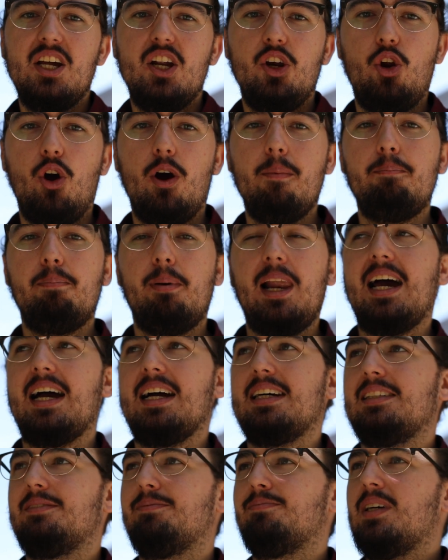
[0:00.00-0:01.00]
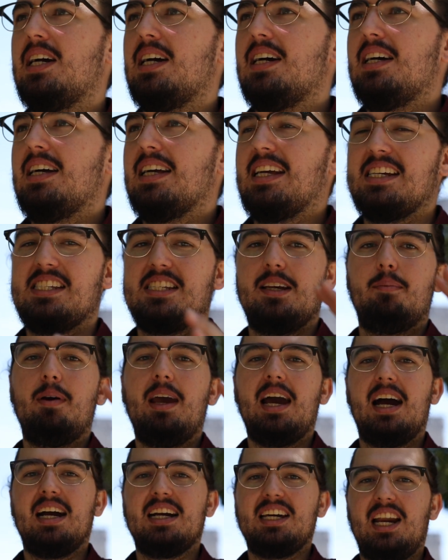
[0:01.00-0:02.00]
no en plan que se
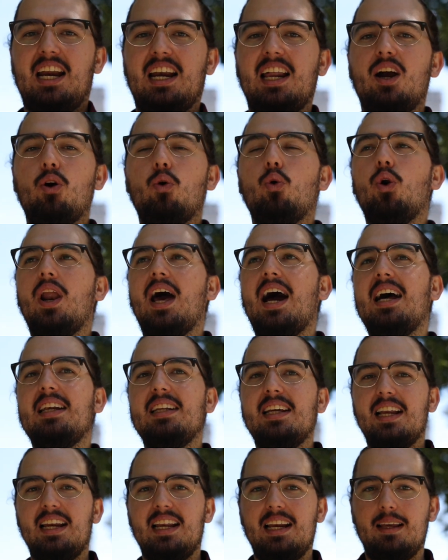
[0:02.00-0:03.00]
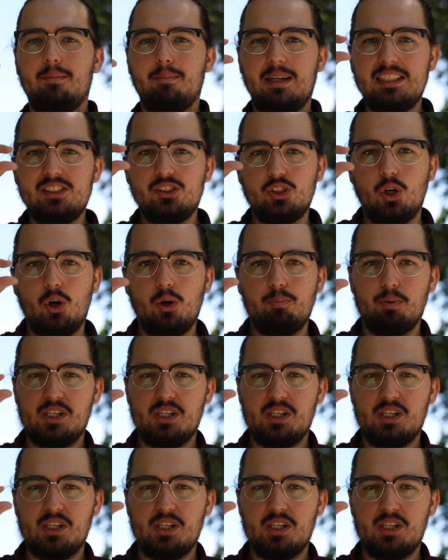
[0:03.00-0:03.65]
vea gran angular y el elemento,